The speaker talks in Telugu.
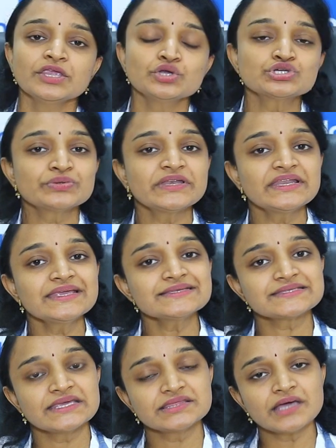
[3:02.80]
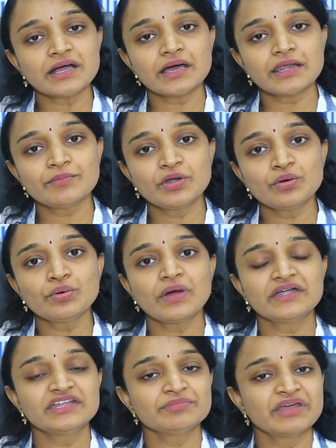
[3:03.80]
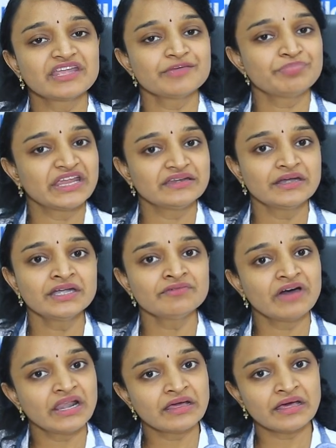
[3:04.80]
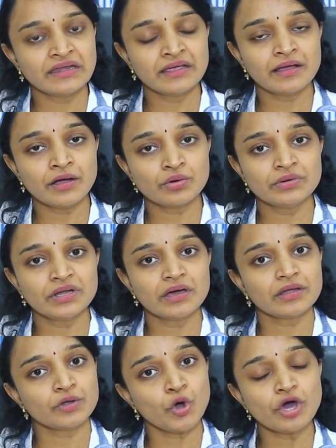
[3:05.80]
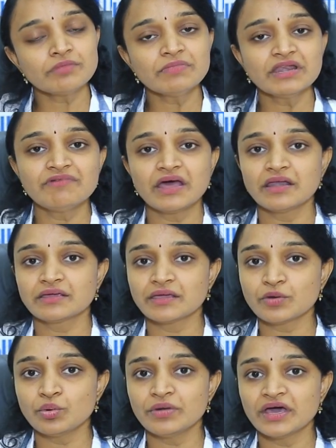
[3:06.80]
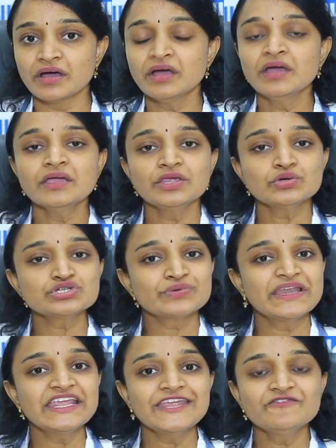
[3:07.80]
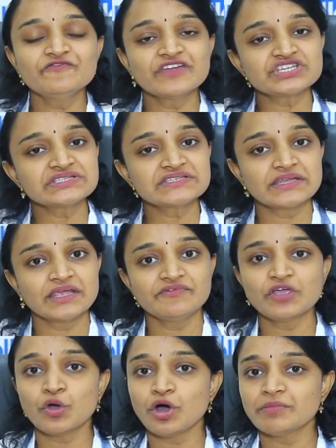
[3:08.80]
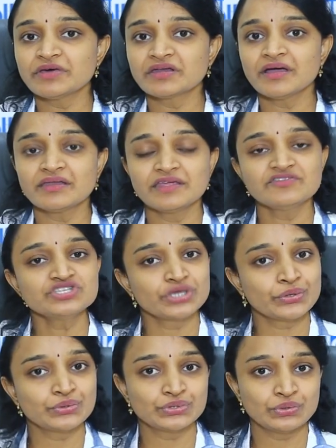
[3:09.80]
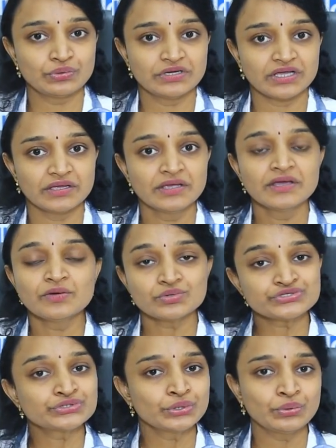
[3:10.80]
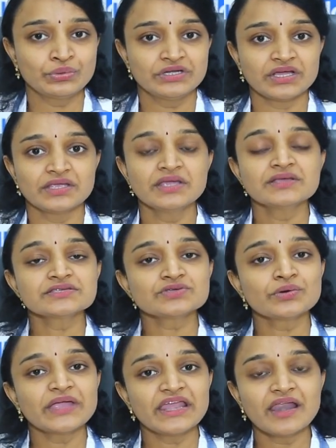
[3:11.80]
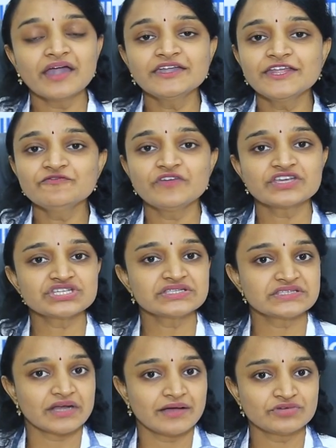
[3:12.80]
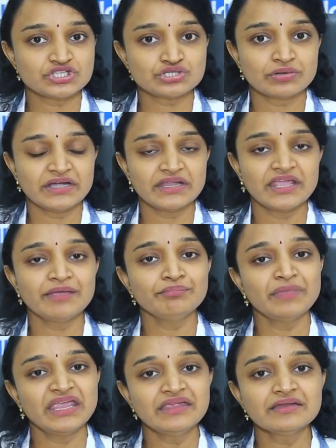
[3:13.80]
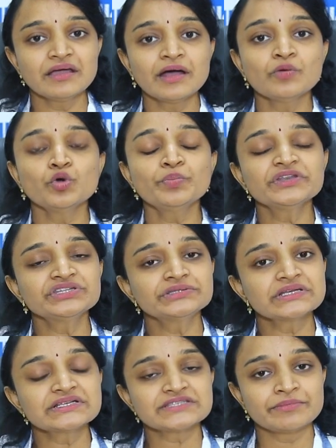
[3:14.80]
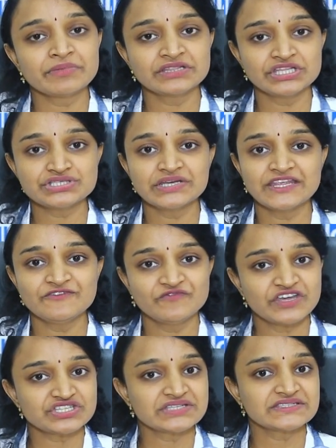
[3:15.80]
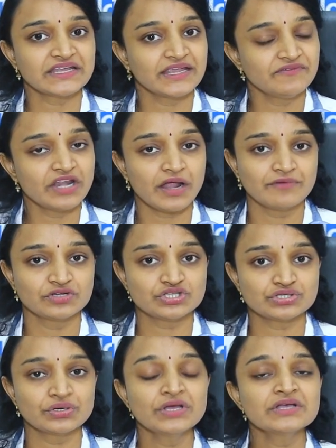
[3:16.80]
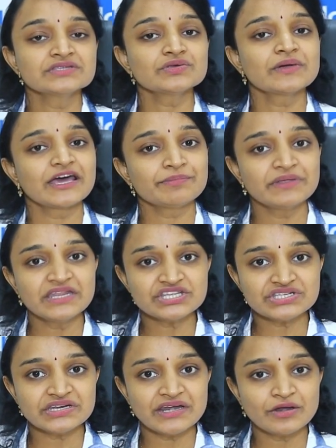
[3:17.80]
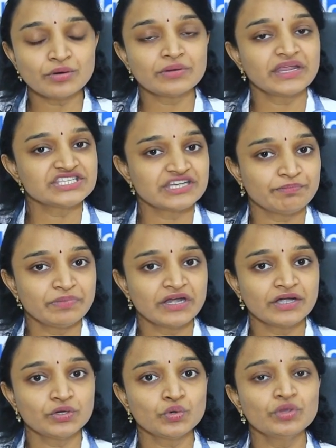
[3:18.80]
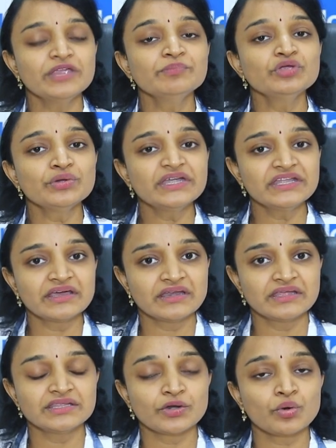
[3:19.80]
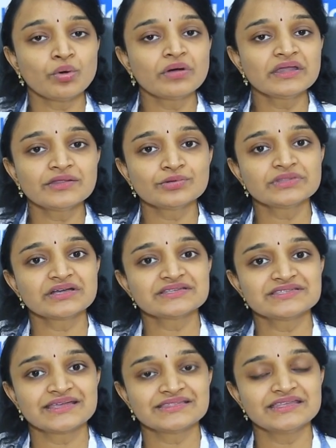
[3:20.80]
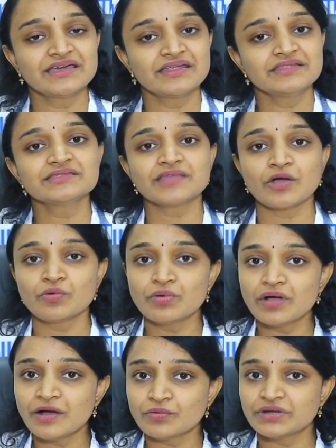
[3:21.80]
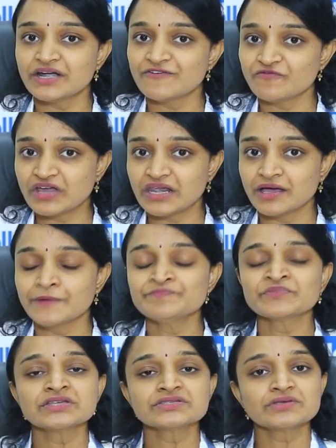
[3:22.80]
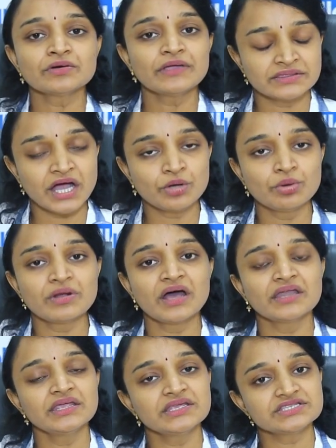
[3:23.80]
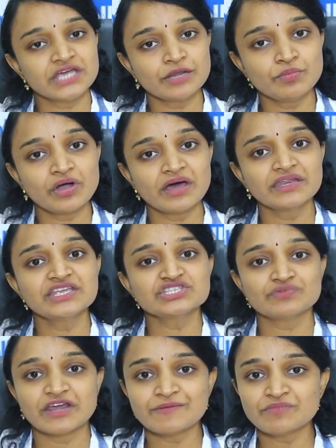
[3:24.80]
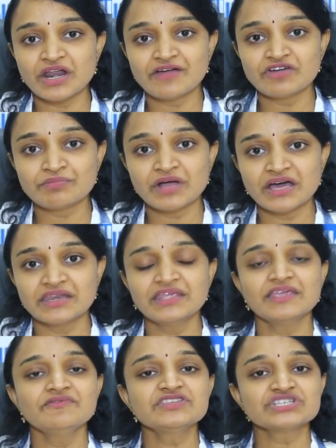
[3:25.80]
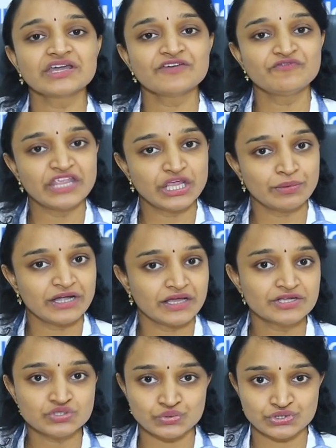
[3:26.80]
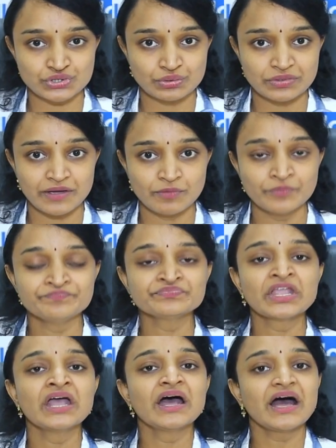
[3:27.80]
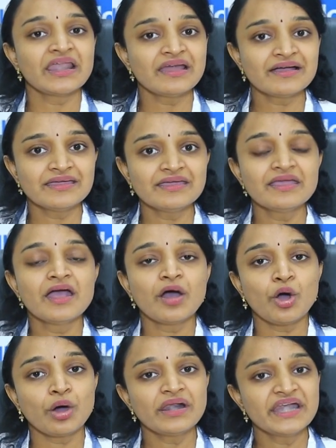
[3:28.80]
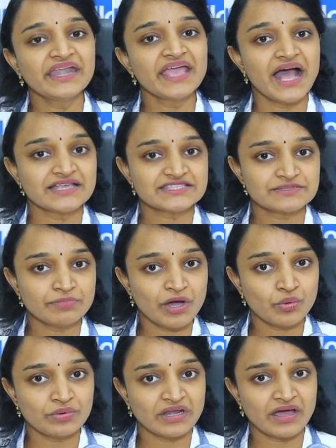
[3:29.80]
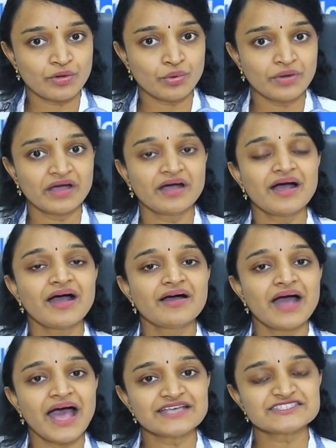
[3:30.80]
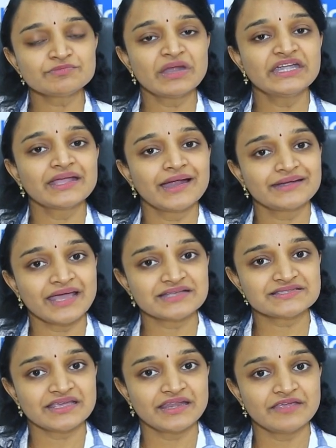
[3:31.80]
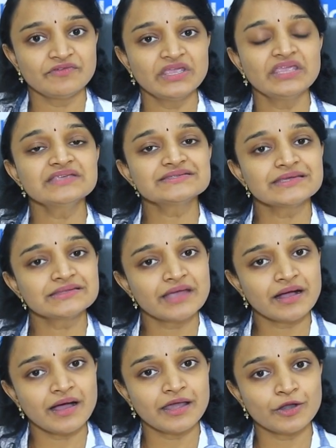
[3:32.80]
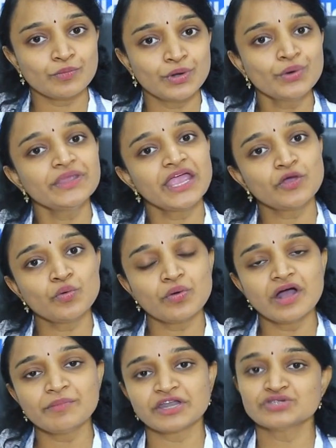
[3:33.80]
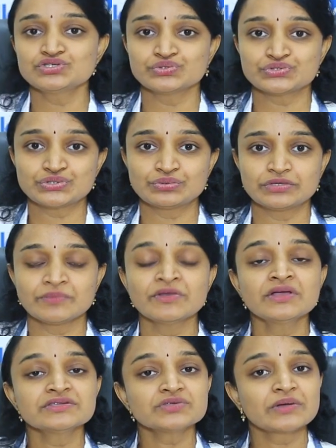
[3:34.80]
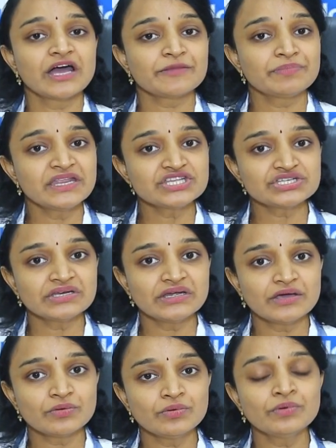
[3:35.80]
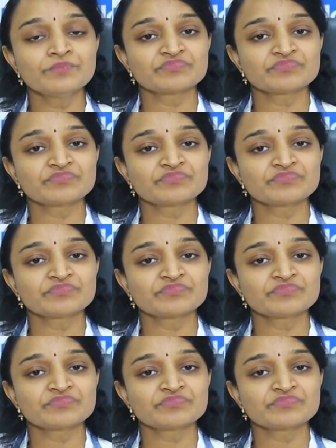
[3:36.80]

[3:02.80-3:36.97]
యూజువల్లీ శీతాకాలంలో అంటే మనకి ప్రెగ్నెంట్ వాళ్ళకనే కాకుండా నార్మల్ వాళ్ళకి కూడా యూజువల్లీ ఇన్ఫెక్షన్స్ అనేవి కామన్గా అనేవి జరుగుతూ ఉంటాయి వస్తూ ఉంటాయి సో ఎలాంటి ఇన్ఫెక్షన్స్ రావచ్చు అంటే మెయిన్గా ఊపిరితిత్తులకు సంబంధించిన ఇన్ఫెక్షన్స్ అనేవి రావచ్చు సో గర్భిణీ స్త్రీలలో నేను చెప్పినట్టు ఇమ్యూనిటీ అనేది రోగ నిరోధక శక్తి అనేది తక్కువగా ఉండడం వల్ల సో దగ్గు కానీ జలుబు కానీ జ్వరం రావడం కానీ ఇవి చాలా ఫ్రీక్వెంట్గా చూస్తుంటాము అలాగే ఆల్రెడీ ఆస్మా ఉన్నా కూడా ఆ ఆస్మాటిక్ అటాక్స్ అనేవి ఈ శీతాకాలంలో ఎక్కువగా మనం చూస్తుంటాం సో గర్భిణీ స్త్రీలకు